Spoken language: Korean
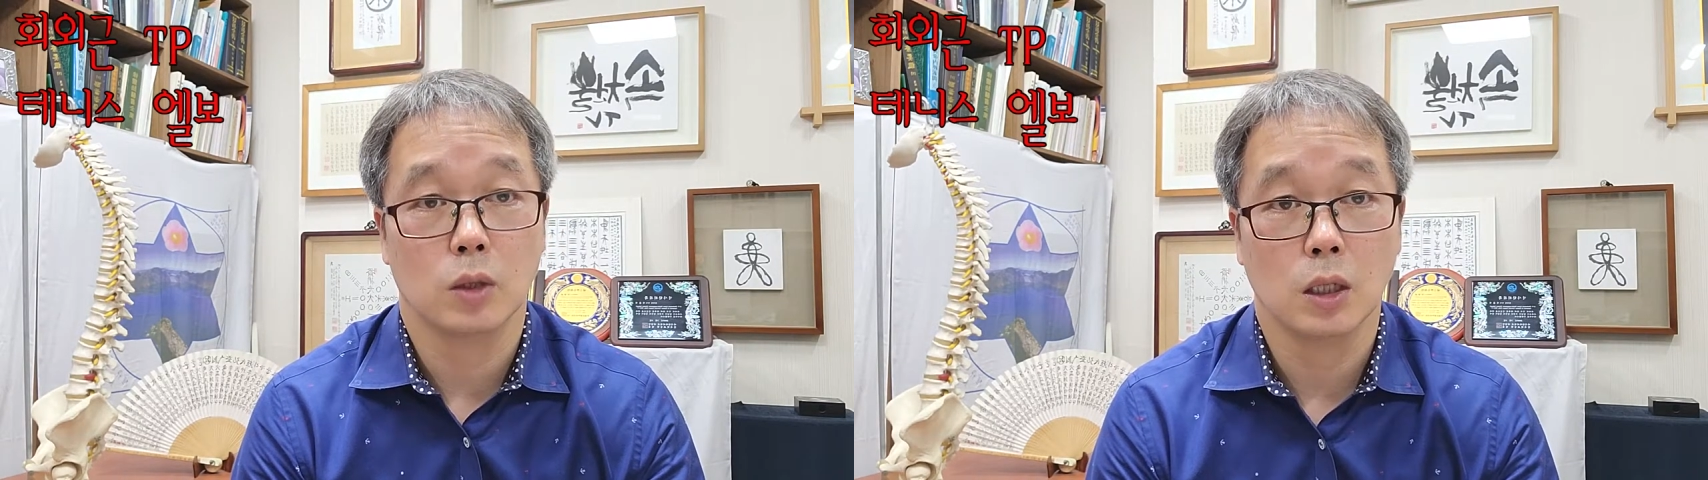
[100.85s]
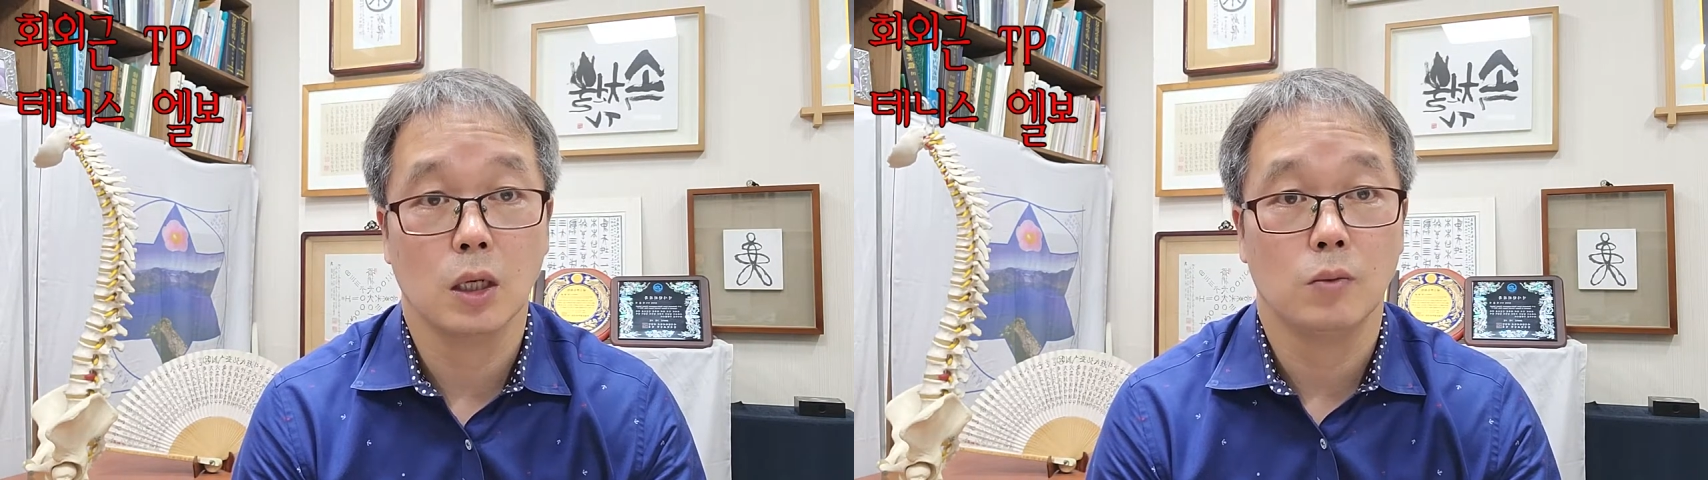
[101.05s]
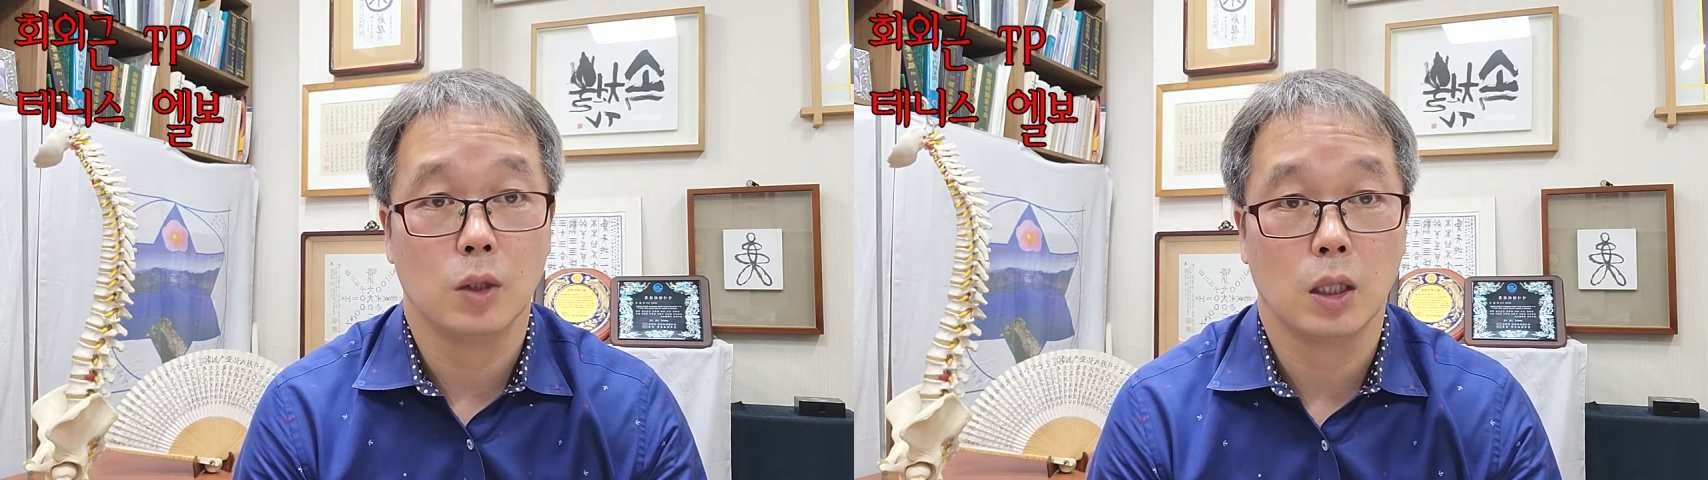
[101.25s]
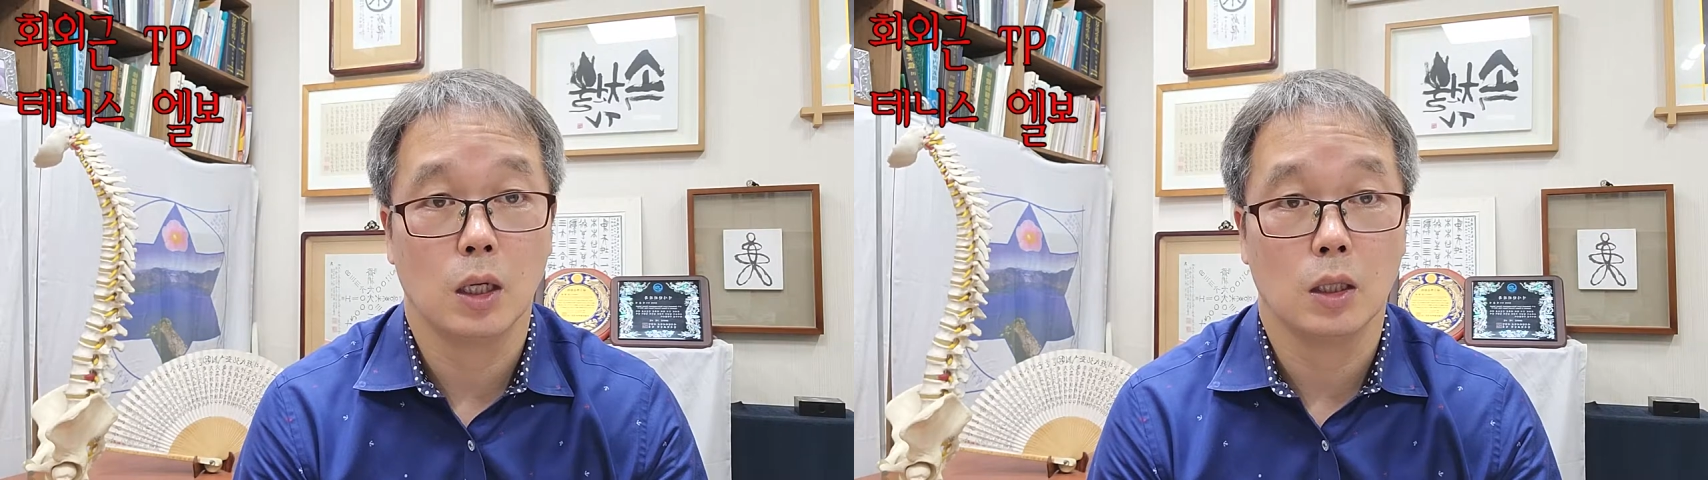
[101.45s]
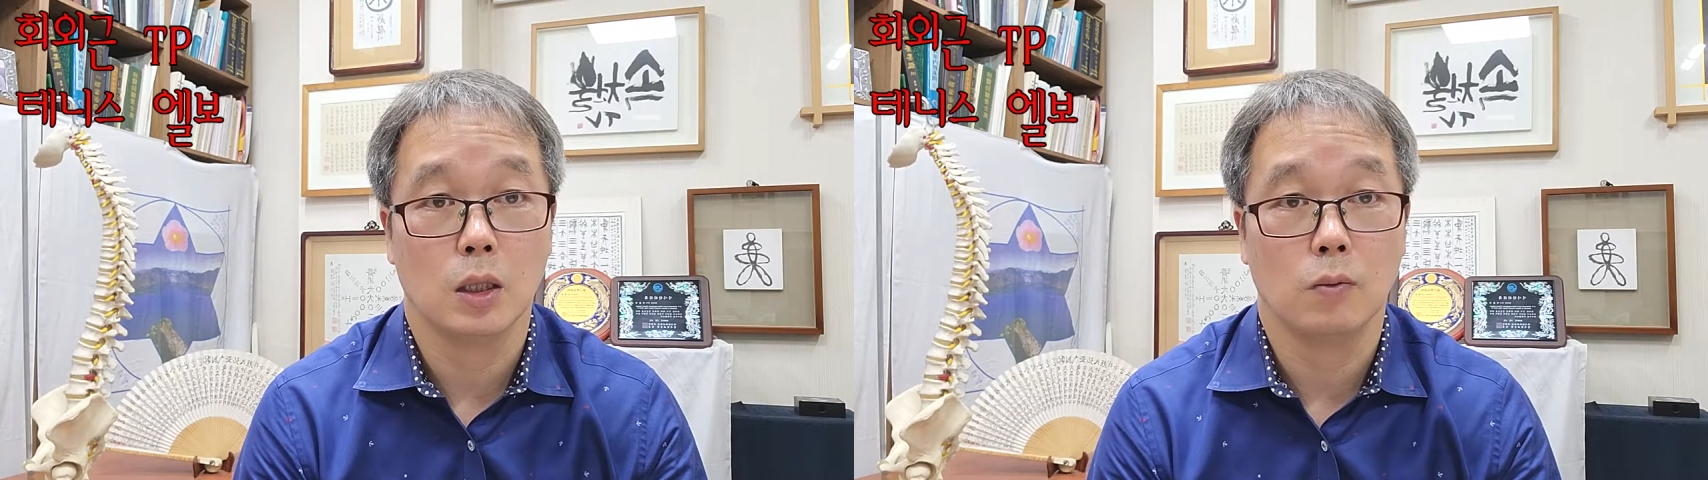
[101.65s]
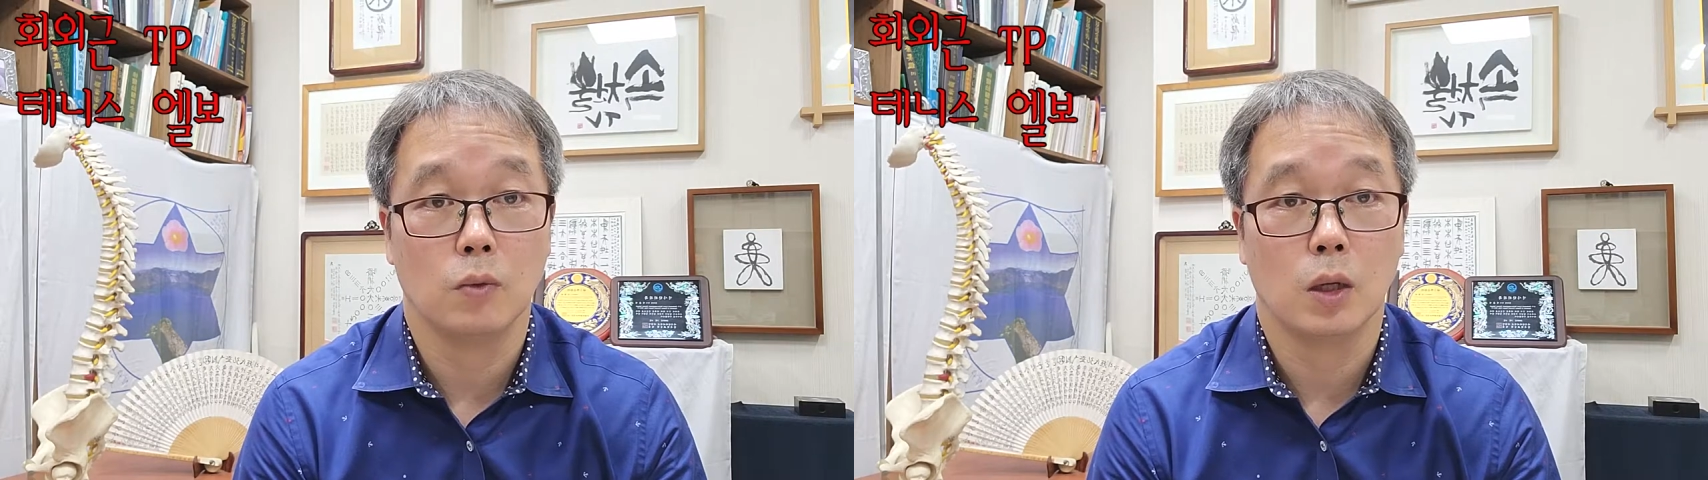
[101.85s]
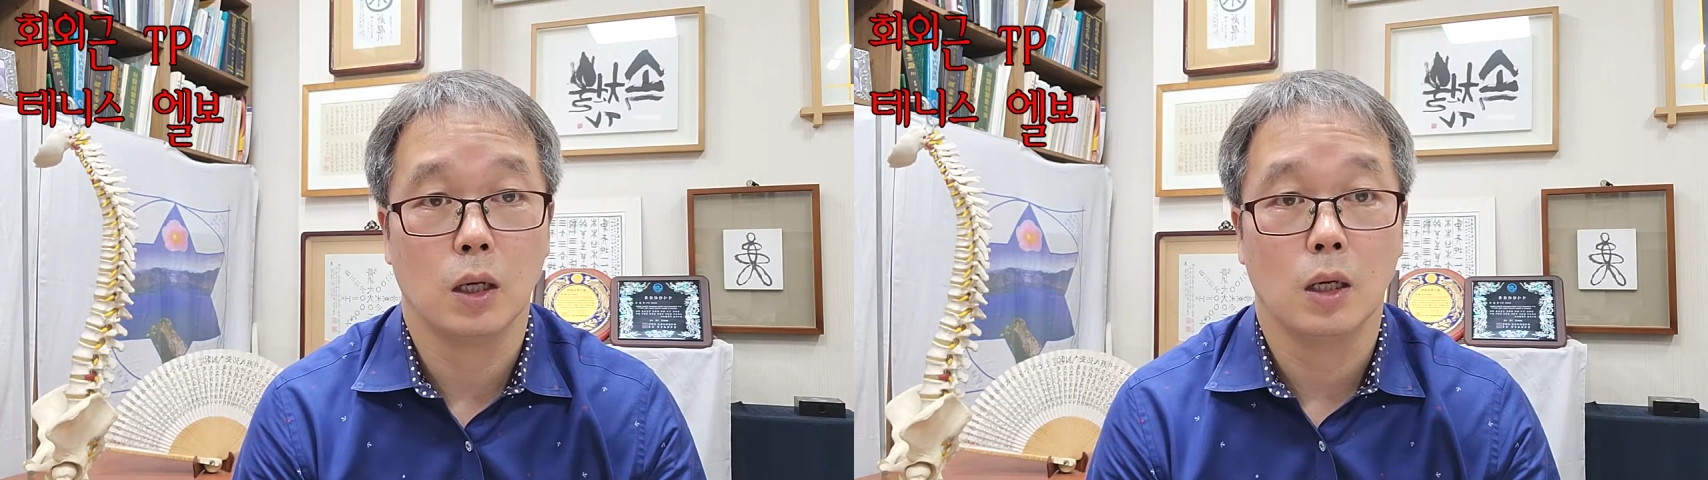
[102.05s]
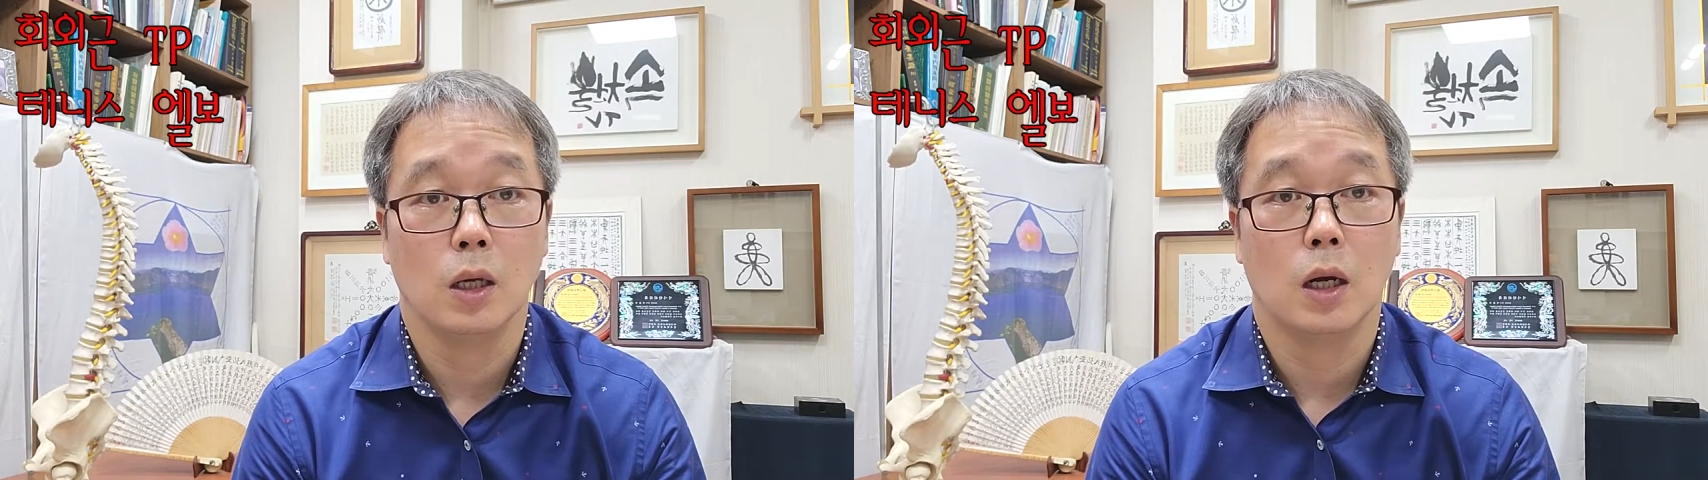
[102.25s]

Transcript: 경감이 되기 때문에